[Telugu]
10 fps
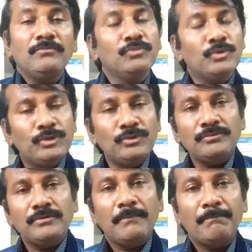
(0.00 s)
మూడు
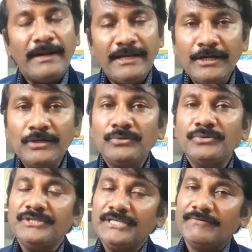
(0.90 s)
పన్నెండు
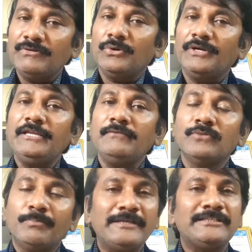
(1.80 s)
ఇరవై ఒకటి
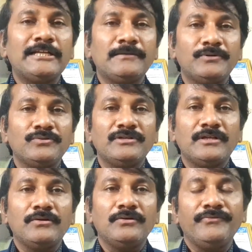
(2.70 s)
ముప్పై తారీఖు పుట్టి
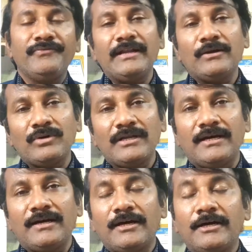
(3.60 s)
ఉంటారో వీళ్ళకి కూడా
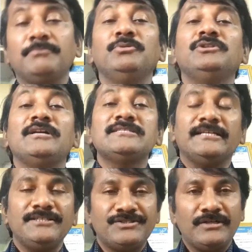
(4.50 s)
అద్భుతాలు
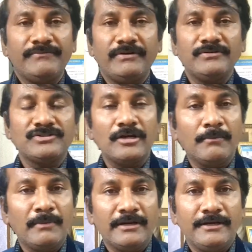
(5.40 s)
సాధిస్తారు వీళ్ళు స్టాక్
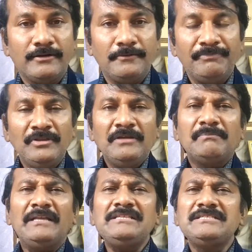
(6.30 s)
మార్కెట్లో
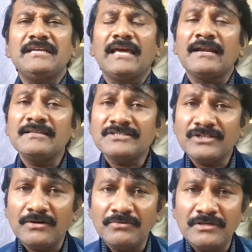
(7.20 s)
మంచి
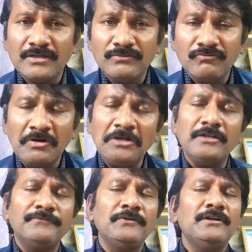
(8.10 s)
అనలిస్ట్గా ఉంటారు
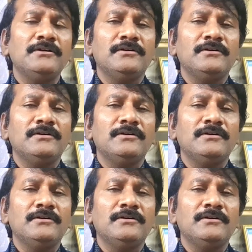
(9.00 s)
వండర్ఫుల్